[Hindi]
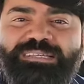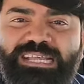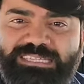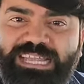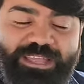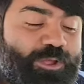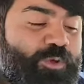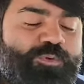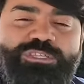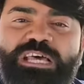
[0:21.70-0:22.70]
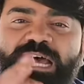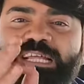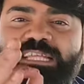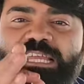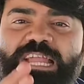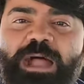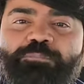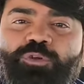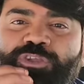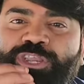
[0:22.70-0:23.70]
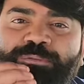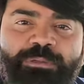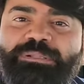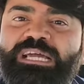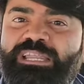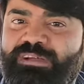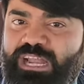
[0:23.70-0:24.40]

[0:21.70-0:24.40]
कमा सकते हैं वो सारा तरीका आपको ट्रिक भी बताने